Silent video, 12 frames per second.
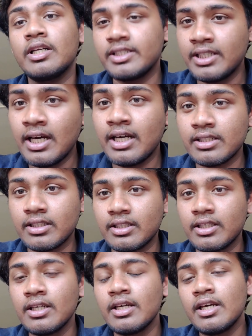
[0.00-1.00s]
रशिया आ
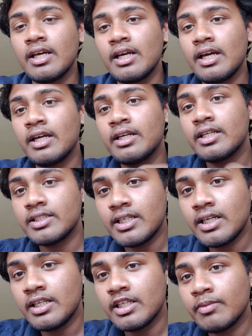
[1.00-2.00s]
सकते हैं एंड
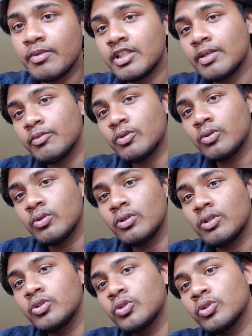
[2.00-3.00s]
रशिया आने के बाद आपको
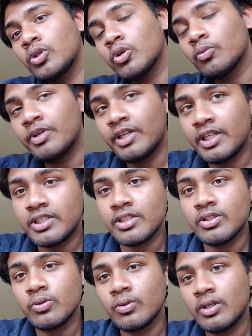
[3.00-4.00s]
जो जो
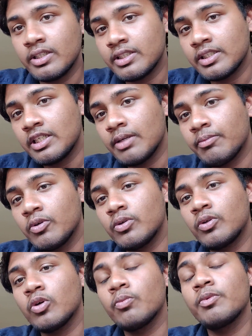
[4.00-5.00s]
डॉक्यूमेंटेशन होगा जैसे कि
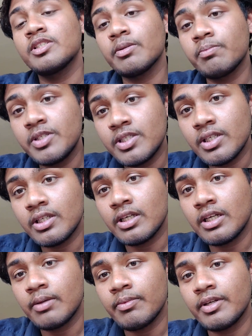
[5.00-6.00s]
आपको डॉक्यूमेंट सबमिशन
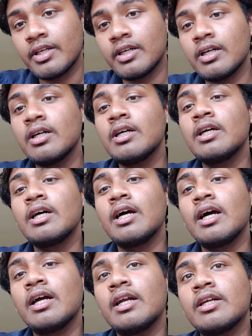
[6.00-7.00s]
करना पड़ेगा
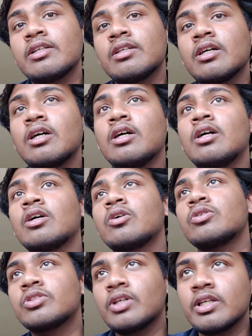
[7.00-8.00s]
एंड uh,
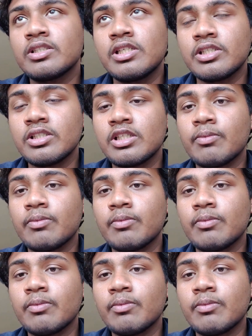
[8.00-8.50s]
कुछ ट्रांसलेशन